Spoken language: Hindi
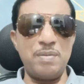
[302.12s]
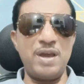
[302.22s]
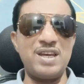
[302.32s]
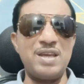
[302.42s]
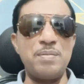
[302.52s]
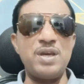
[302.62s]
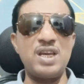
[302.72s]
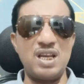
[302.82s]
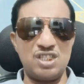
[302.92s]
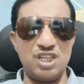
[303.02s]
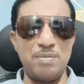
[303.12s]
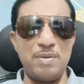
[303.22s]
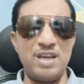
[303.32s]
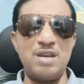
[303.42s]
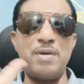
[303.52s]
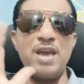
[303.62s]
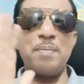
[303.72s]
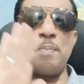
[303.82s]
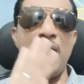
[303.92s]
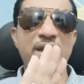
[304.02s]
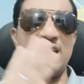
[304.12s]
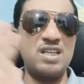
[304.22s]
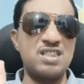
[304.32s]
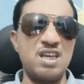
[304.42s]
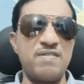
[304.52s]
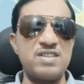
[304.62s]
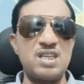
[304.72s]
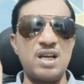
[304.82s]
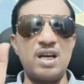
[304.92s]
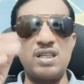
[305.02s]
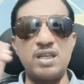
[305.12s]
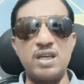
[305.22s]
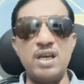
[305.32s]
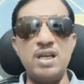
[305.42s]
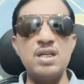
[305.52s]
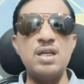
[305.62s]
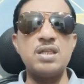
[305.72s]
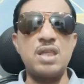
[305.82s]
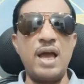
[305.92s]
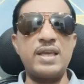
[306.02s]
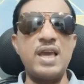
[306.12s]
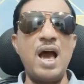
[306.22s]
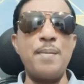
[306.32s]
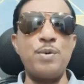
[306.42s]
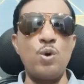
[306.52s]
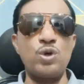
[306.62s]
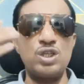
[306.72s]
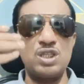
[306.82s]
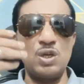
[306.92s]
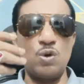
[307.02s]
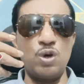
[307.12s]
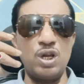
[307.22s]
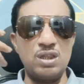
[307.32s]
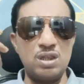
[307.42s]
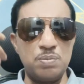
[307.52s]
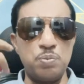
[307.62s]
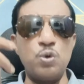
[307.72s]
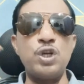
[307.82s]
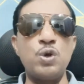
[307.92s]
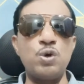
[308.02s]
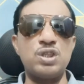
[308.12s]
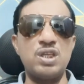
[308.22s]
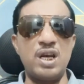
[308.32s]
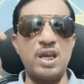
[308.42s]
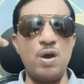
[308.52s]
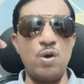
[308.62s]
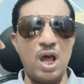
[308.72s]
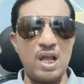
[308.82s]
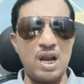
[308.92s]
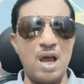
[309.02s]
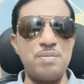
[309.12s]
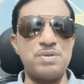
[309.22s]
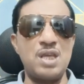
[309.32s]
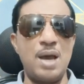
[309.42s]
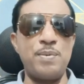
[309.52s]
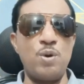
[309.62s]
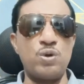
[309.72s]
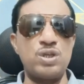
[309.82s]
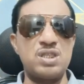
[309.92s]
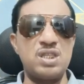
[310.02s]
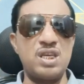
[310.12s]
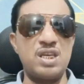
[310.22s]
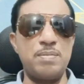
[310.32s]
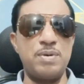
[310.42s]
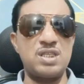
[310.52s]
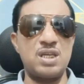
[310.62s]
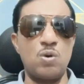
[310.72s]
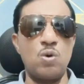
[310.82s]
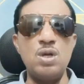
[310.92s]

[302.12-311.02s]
महीने में या छः महीने में एक पैकेज के व्यवस्था कर देंगे ताकि आप लोगों की ज़रूरत पूरी होती रहे और आराम से आप लोगों की ज़िंदगी बसर हो